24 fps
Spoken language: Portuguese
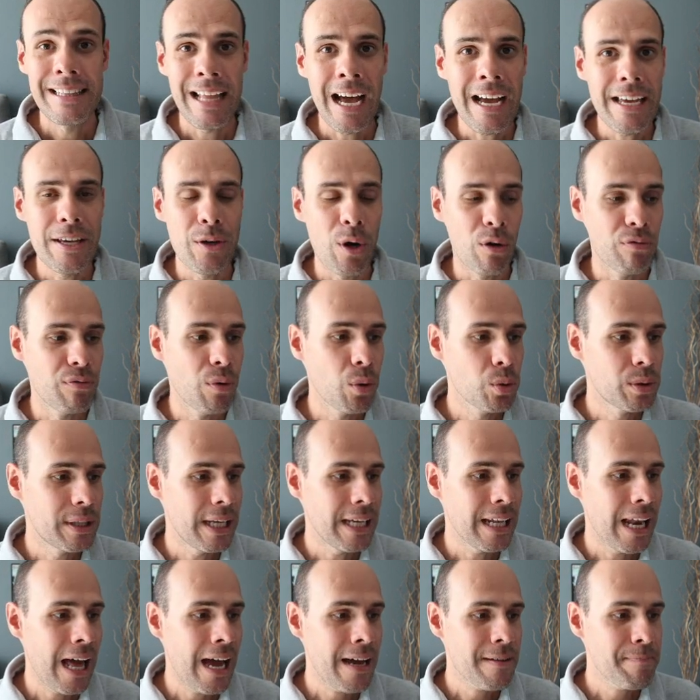Tá aí, ó,
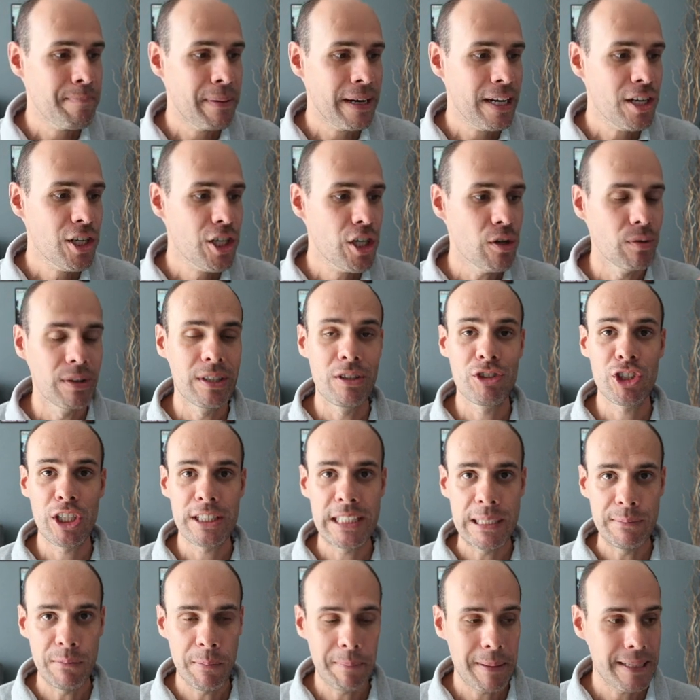voltei lá, preencheu. Então já
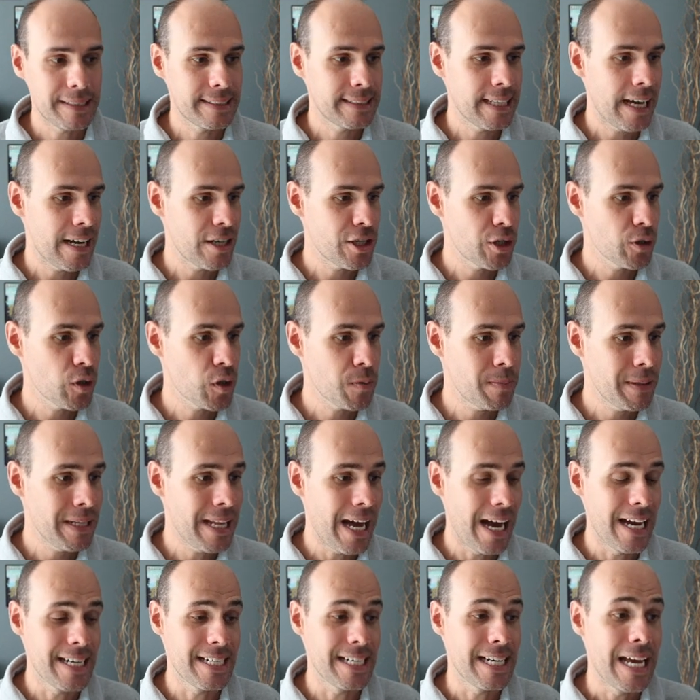temos passagem,
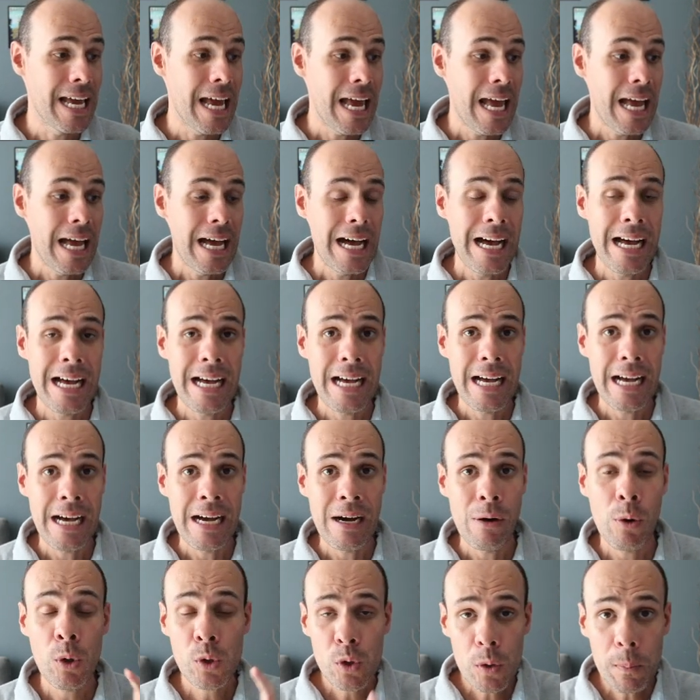hospedagem.
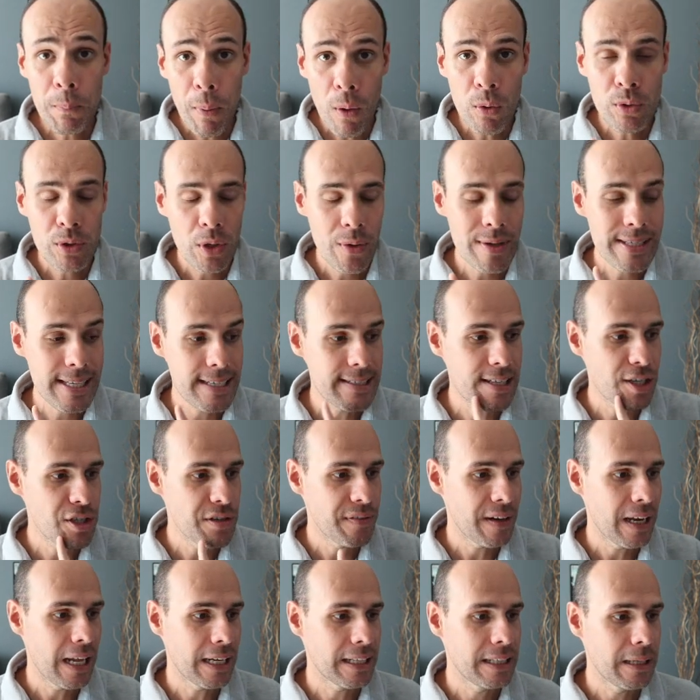Uh, outro ponto que eu esqueci
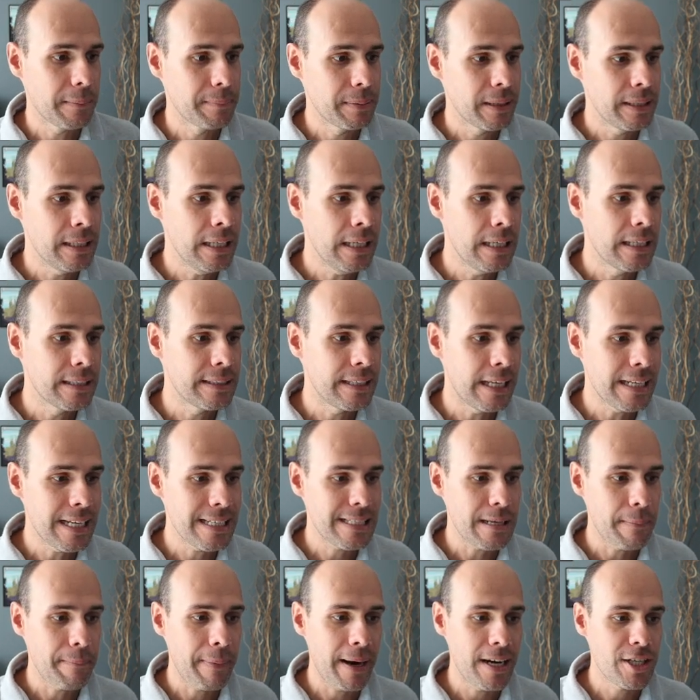de falar aqui na planilha tem
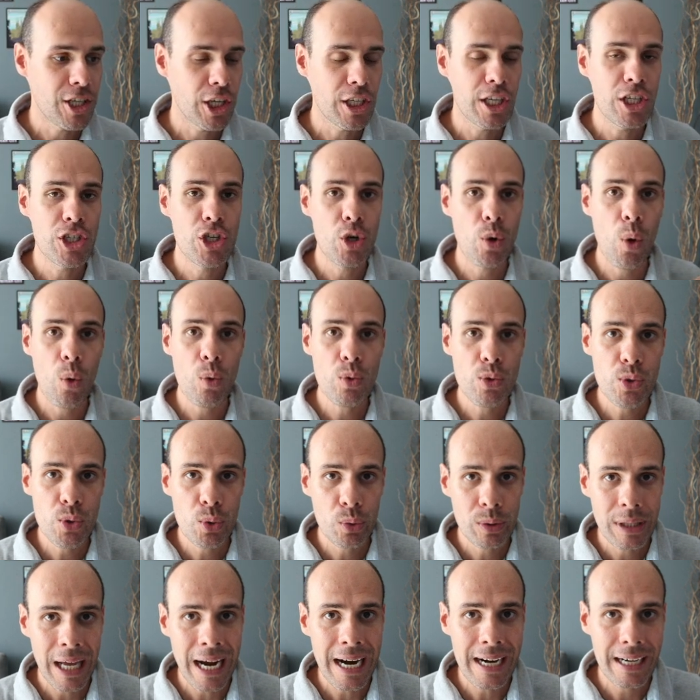essa parte aqui de
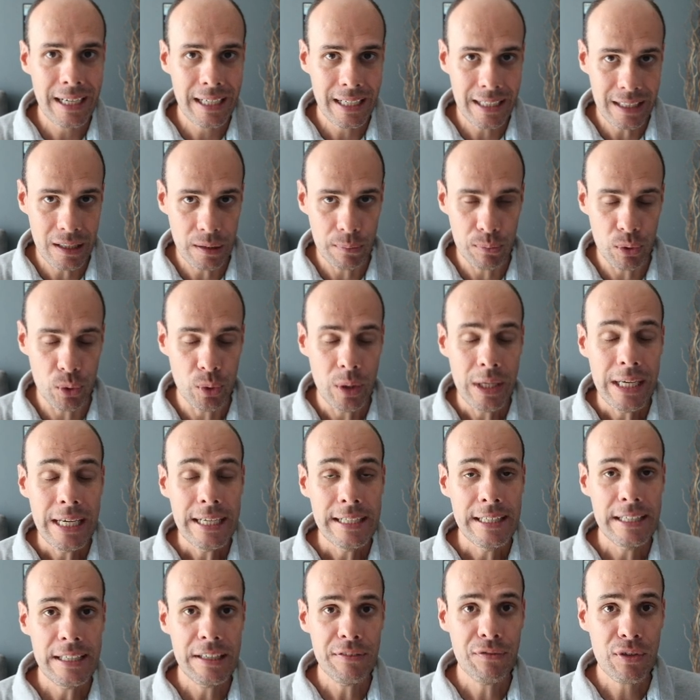consultar câmbio. O
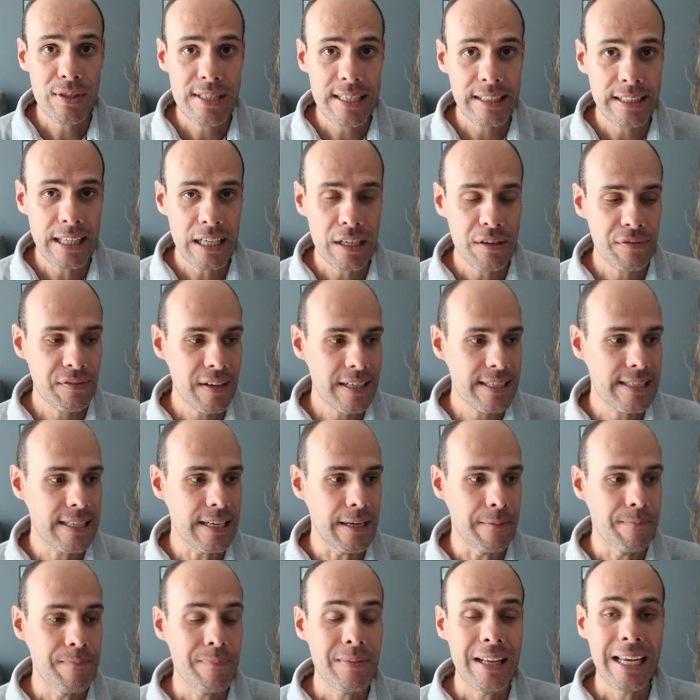que, que você tem que
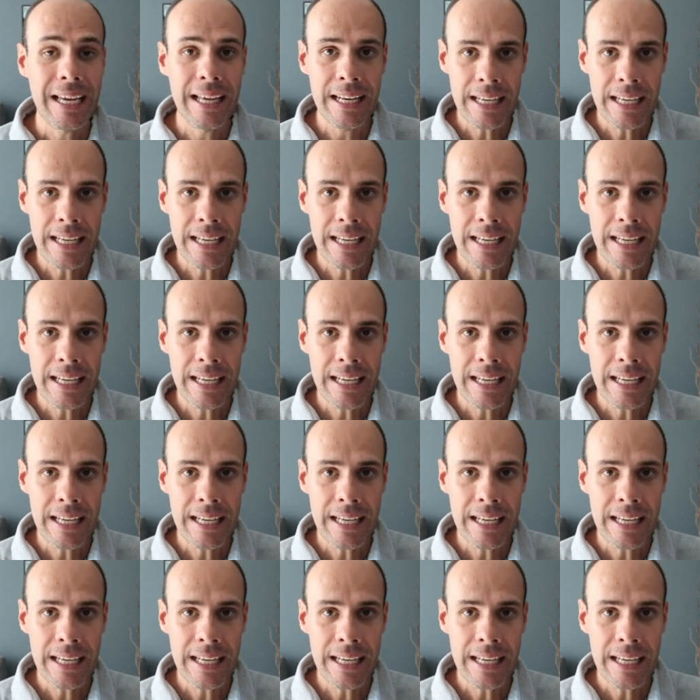fazer?